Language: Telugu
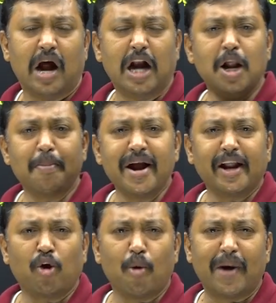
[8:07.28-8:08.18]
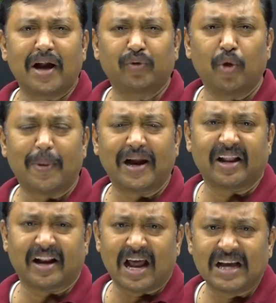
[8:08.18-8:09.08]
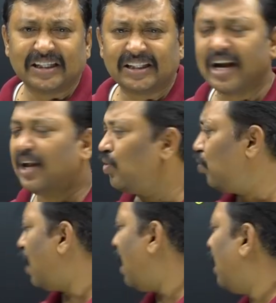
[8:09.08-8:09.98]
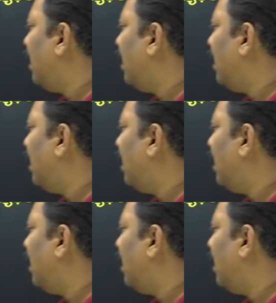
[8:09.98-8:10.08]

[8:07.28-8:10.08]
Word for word: అండమాన్ నికోబార్ ద్వీపాల రాజధాని కూడా